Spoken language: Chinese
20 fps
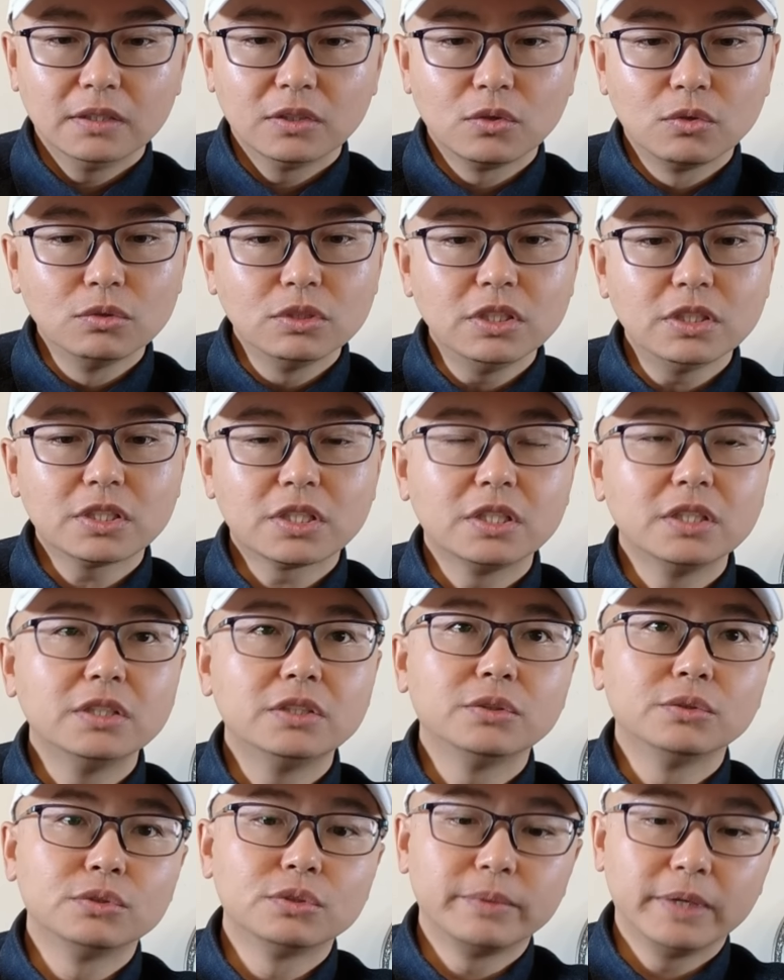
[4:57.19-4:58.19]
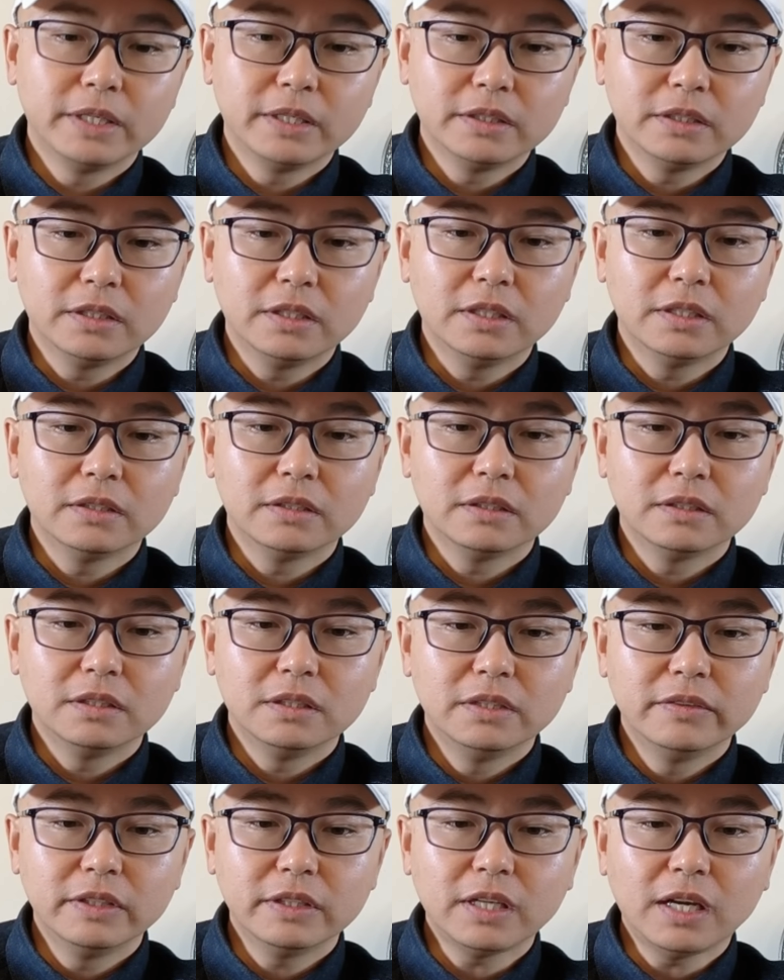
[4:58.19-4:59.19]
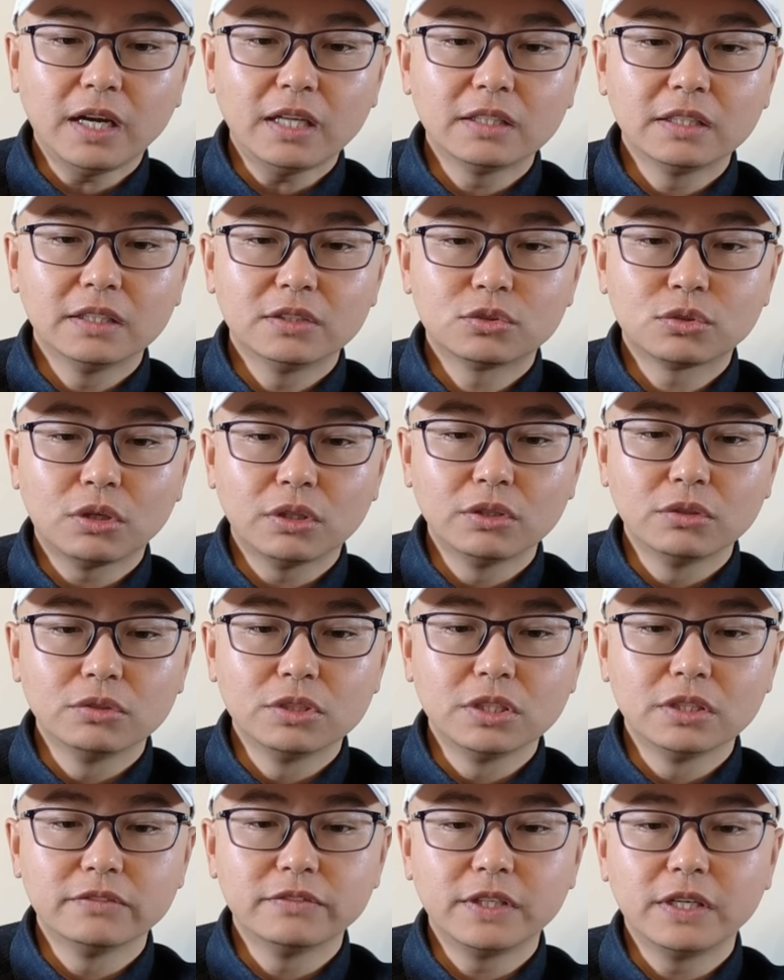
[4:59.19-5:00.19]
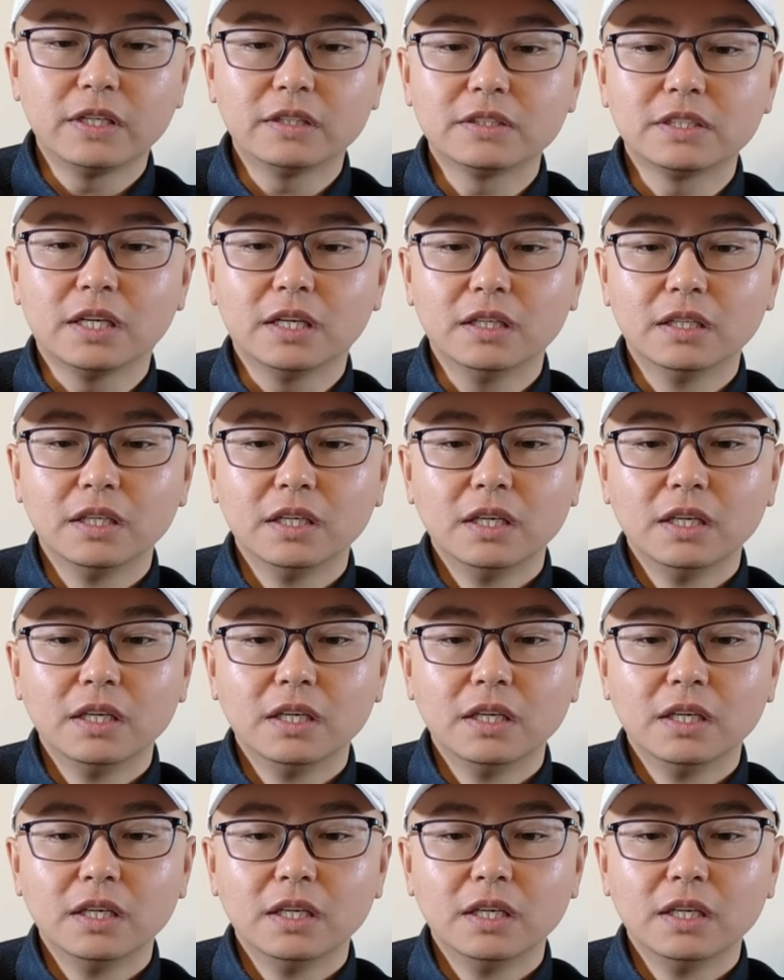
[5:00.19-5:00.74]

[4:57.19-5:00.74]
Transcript: 那攻击十一就具备这能力，因为它的穿透性非常强。